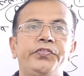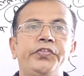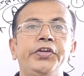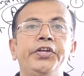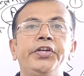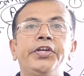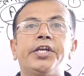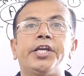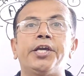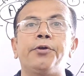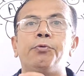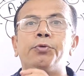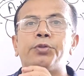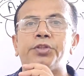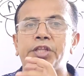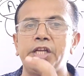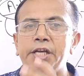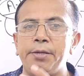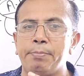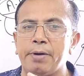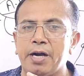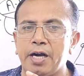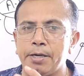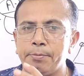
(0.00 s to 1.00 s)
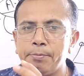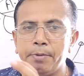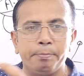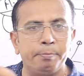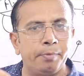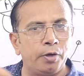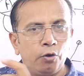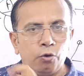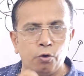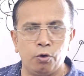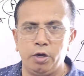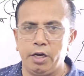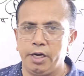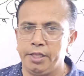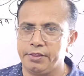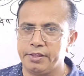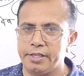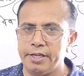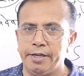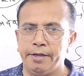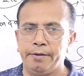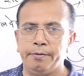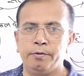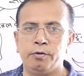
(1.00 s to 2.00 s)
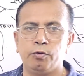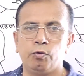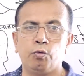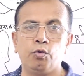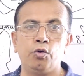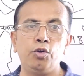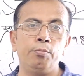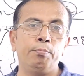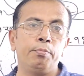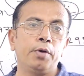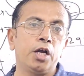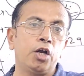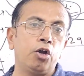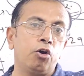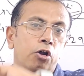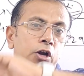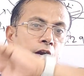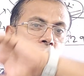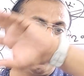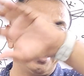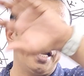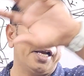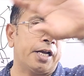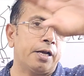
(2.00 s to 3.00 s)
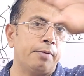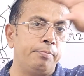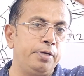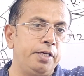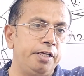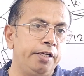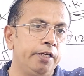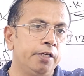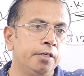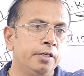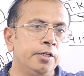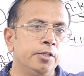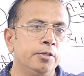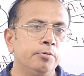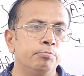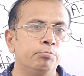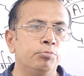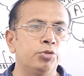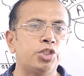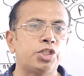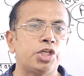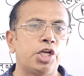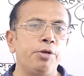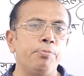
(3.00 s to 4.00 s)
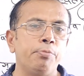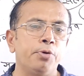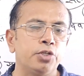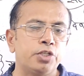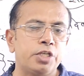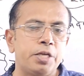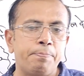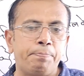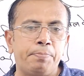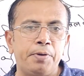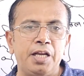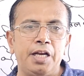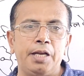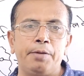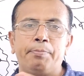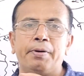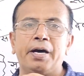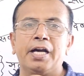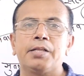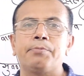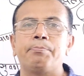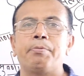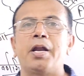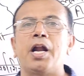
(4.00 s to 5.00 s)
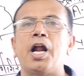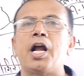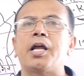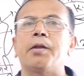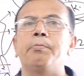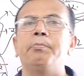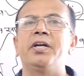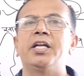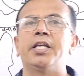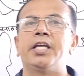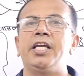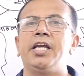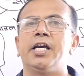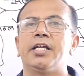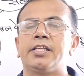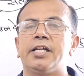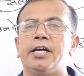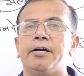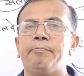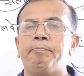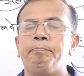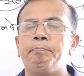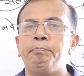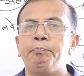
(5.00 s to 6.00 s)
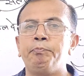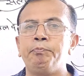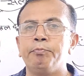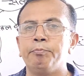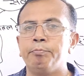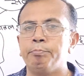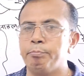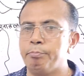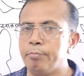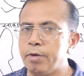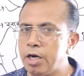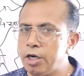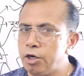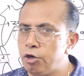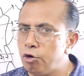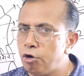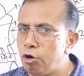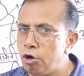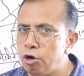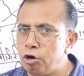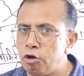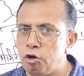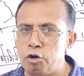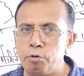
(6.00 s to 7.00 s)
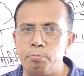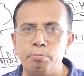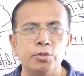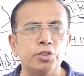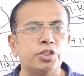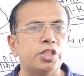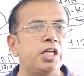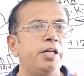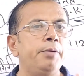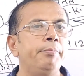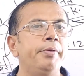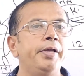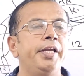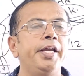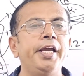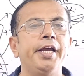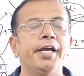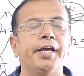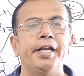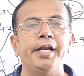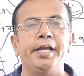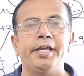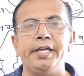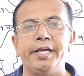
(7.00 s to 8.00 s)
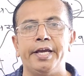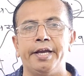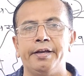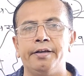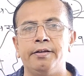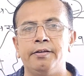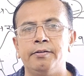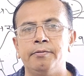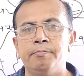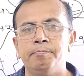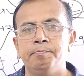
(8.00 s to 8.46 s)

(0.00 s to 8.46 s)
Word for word: चीन के उत्तरी भाग में मंगोल लेते हैं उन मंगोलों ने कभी मुस्लिमों से पहले भारत पर आक्रमण किया था मंगोल और मुस्लिम एक नहीं है